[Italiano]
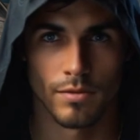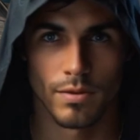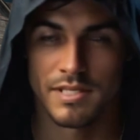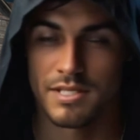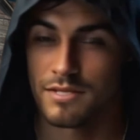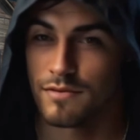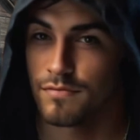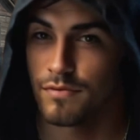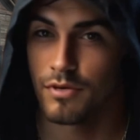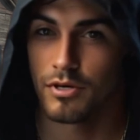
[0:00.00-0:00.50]

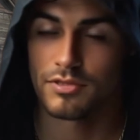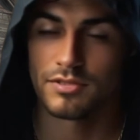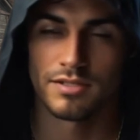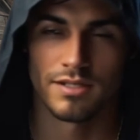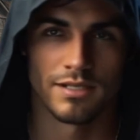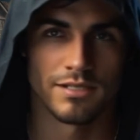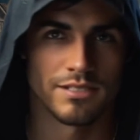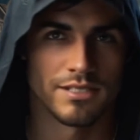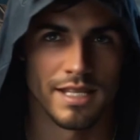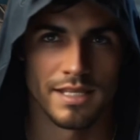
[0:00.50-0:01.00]
come se
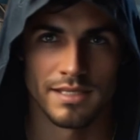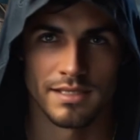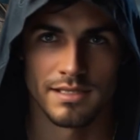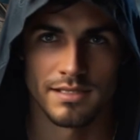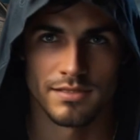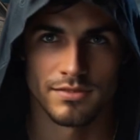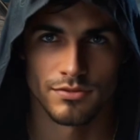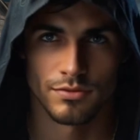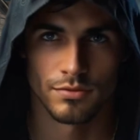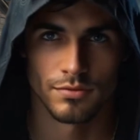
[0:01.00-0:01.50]
fossero state
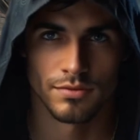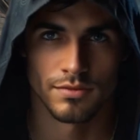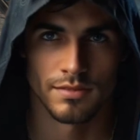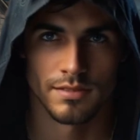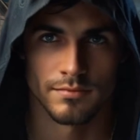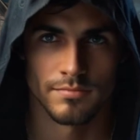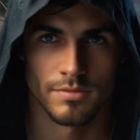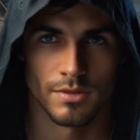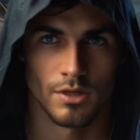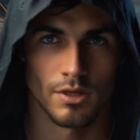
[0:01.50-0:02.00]

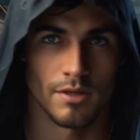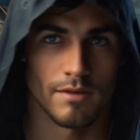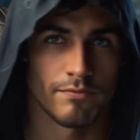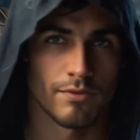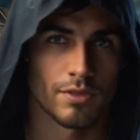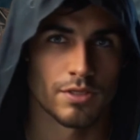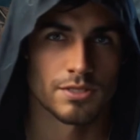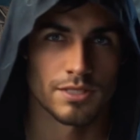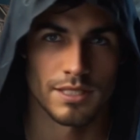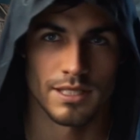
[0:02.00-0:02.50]
distrutte da una
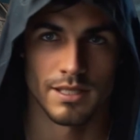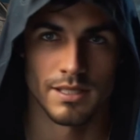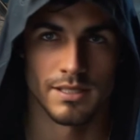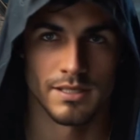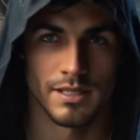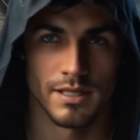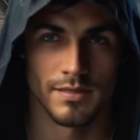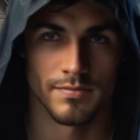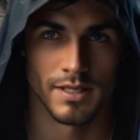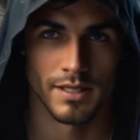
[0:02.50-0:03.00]
forza
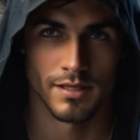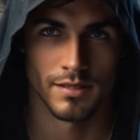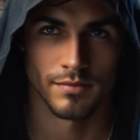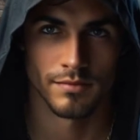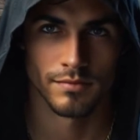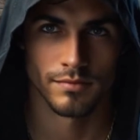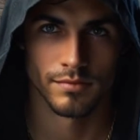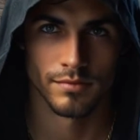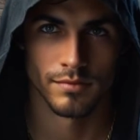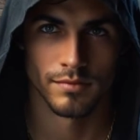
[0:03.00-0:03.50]
invisibile.
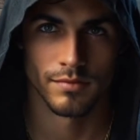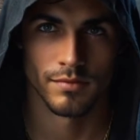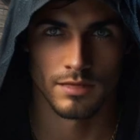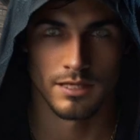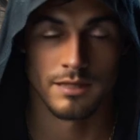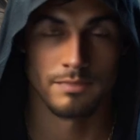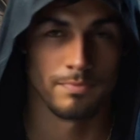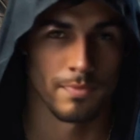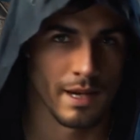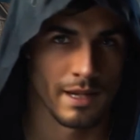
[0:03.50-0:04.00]

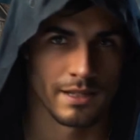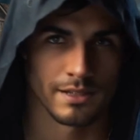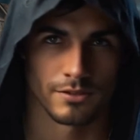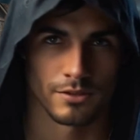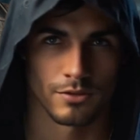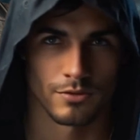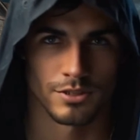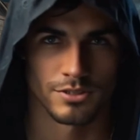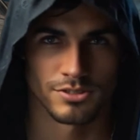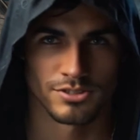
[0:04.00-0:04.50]
Il
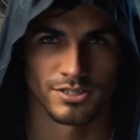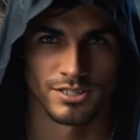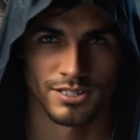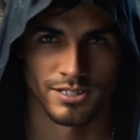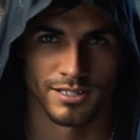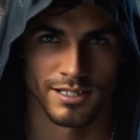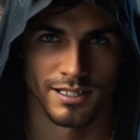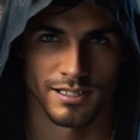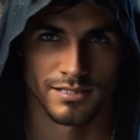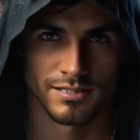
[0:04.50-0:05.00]
panico
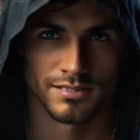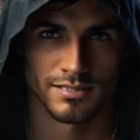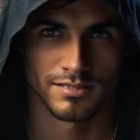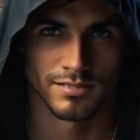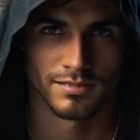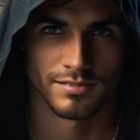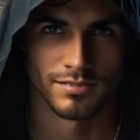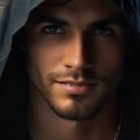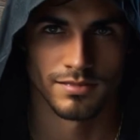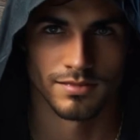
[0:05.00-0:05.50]
colse i
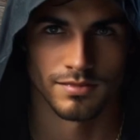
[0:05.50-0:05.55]
ragazzi.